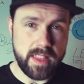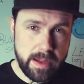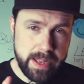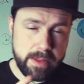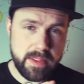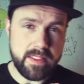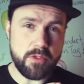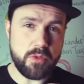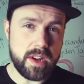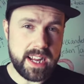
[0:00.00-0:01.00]
Und dabei gibt es
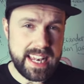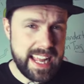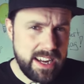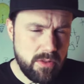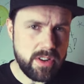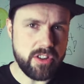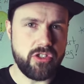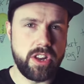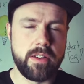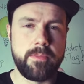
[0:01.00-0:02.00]
auch kleine
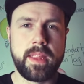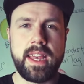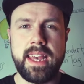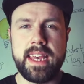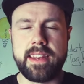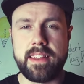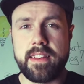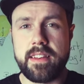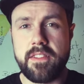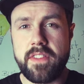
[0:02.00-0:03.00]
Unterschiede.
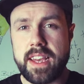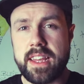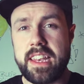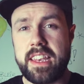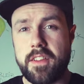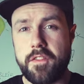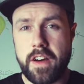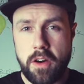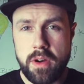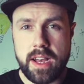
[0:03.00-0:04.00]
Denn während
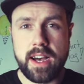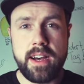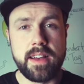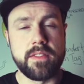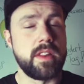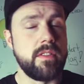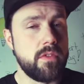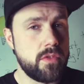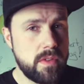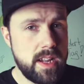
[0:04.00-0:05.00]
VR, also
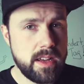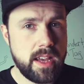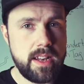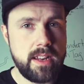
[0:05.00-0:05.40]
die virtuelle